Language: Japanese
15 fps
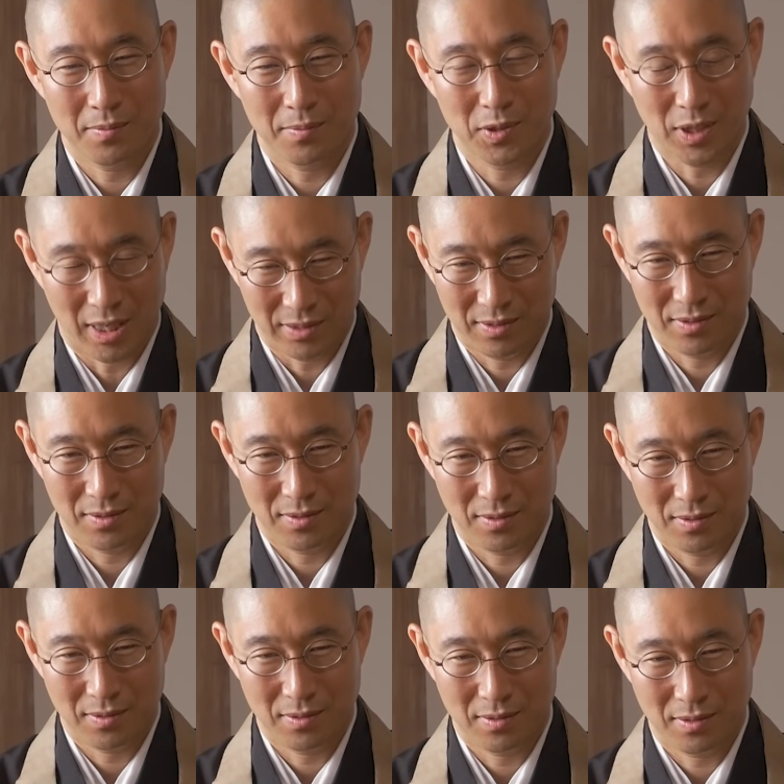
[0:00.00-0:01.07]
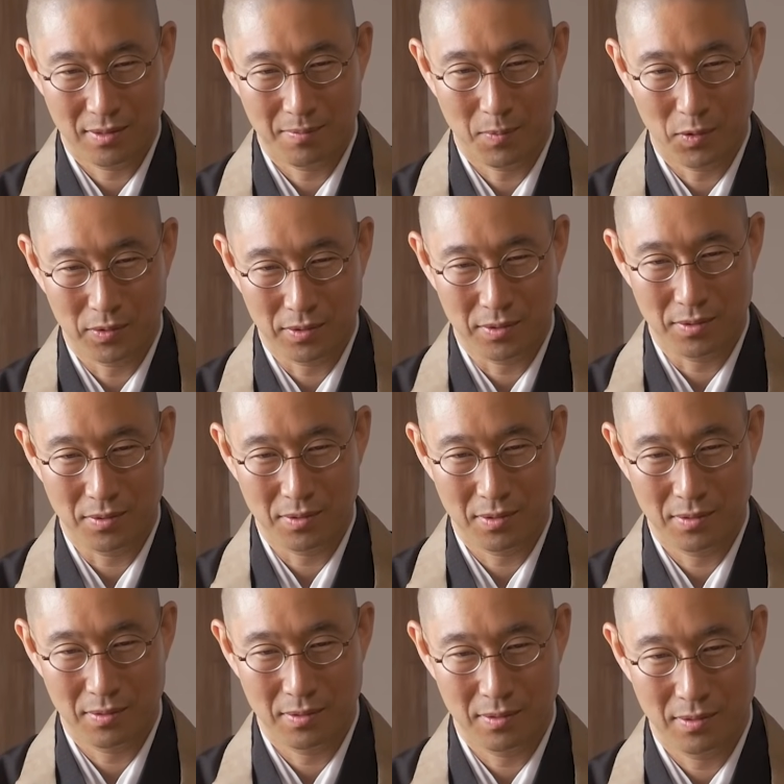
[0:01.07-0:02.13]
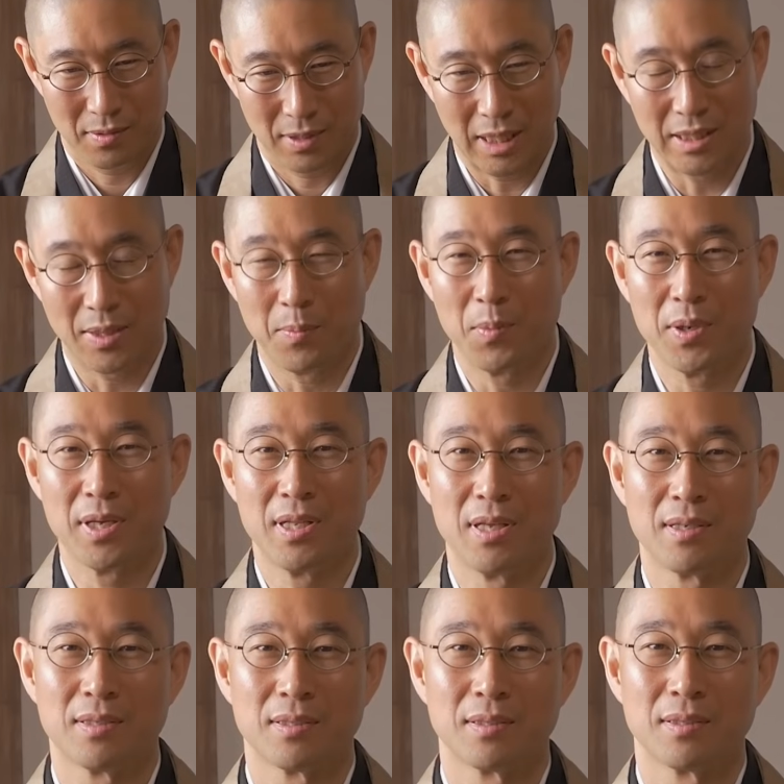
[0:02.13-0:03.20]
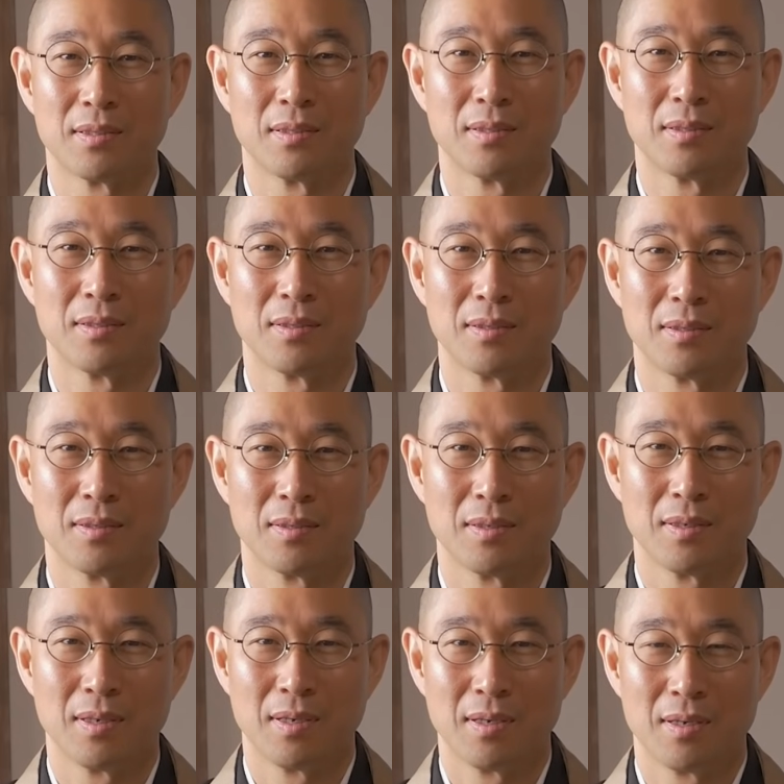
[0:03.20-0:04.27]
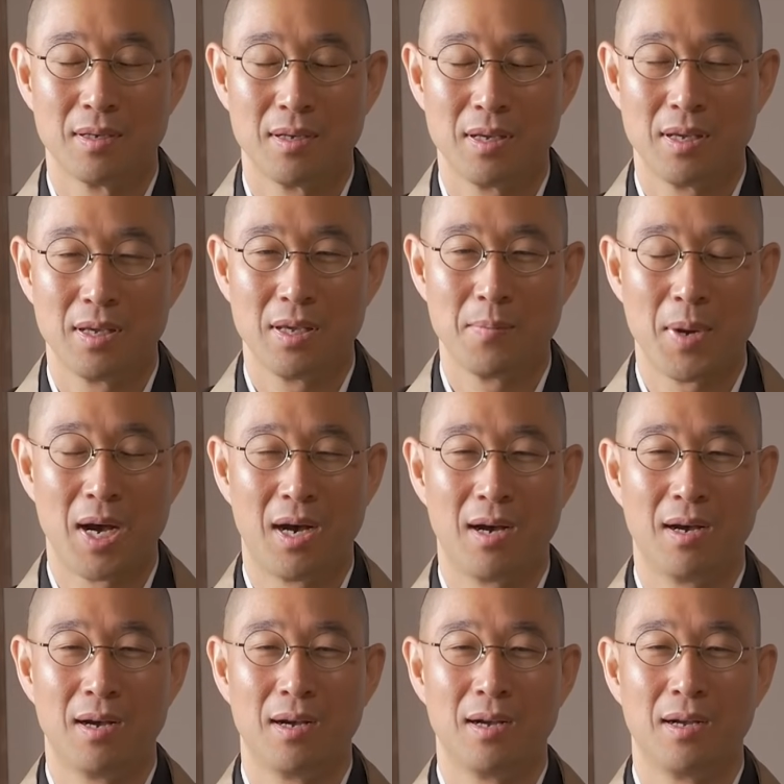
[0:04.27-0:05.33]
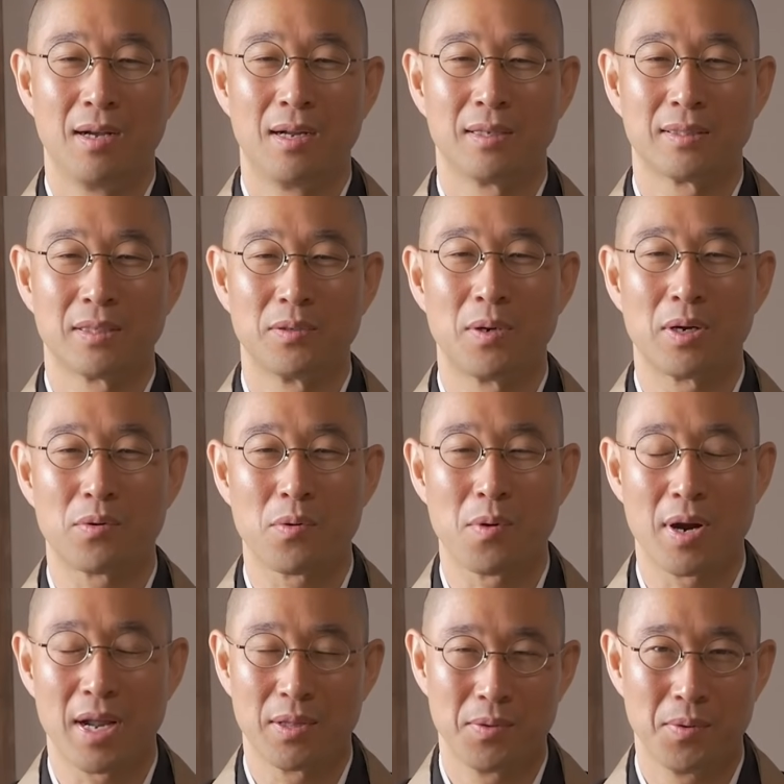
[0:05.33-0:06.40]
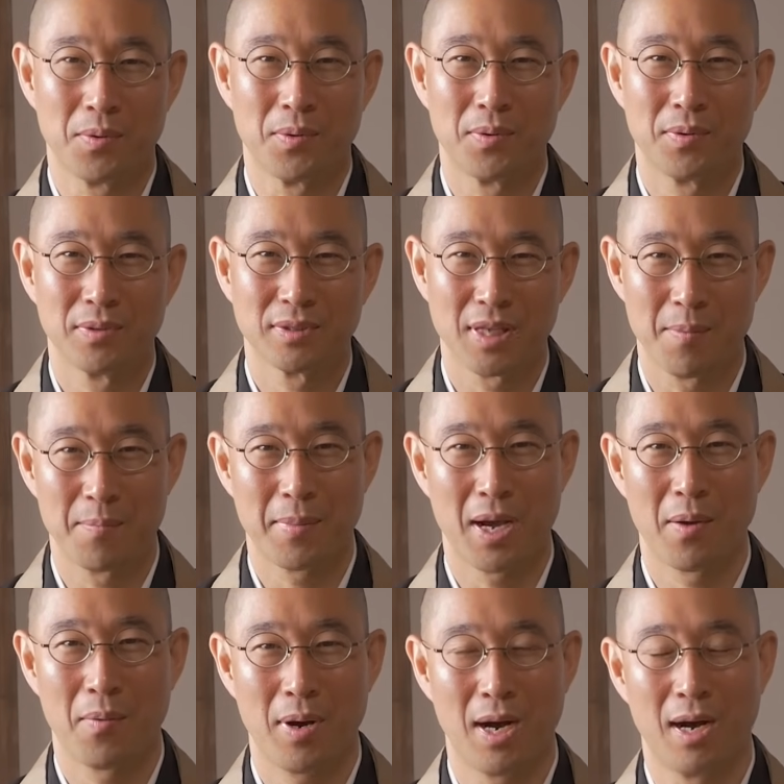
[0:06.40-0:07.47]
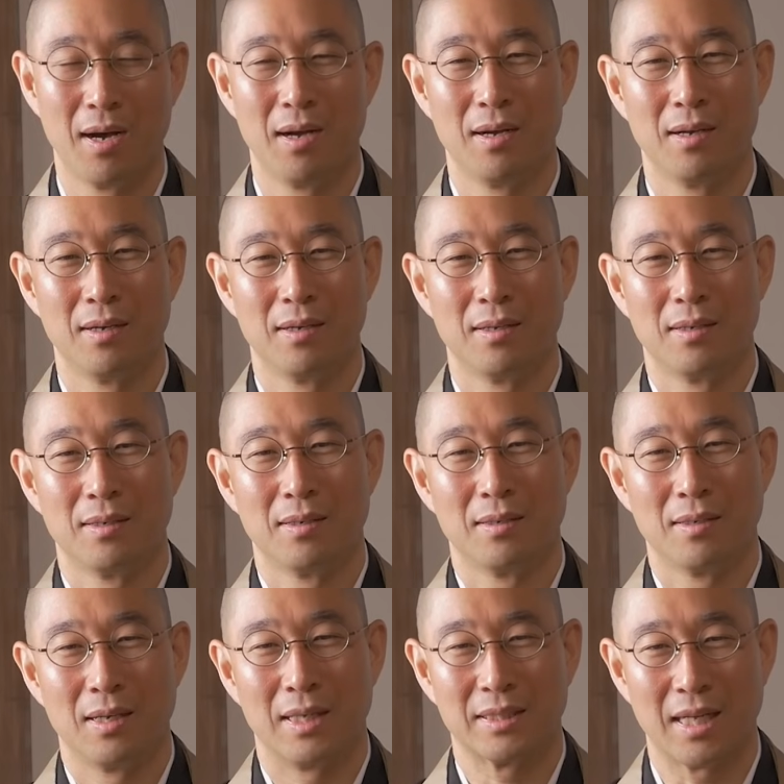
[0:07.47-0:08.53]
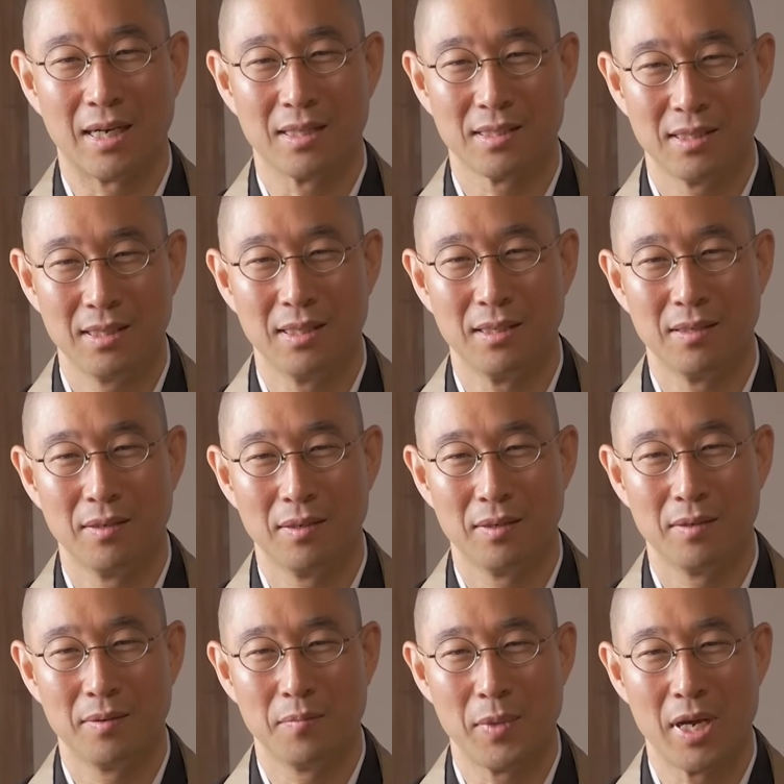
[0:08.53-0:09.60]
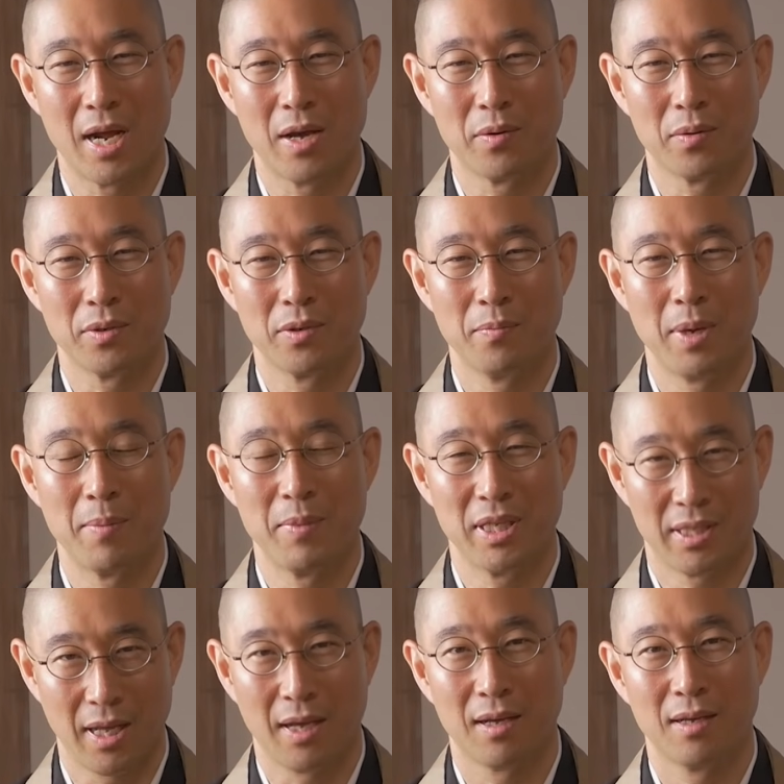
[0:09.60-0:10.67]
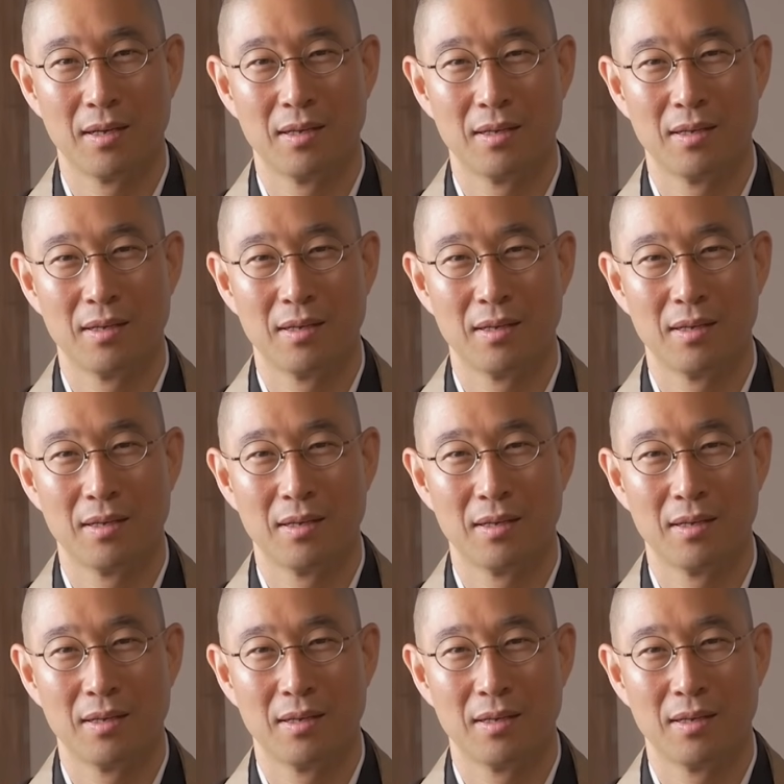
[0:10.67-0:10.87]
部活、スポーツ、何でもいいです。今、あなたの憧れの先輩は、新しい未来を夢見て、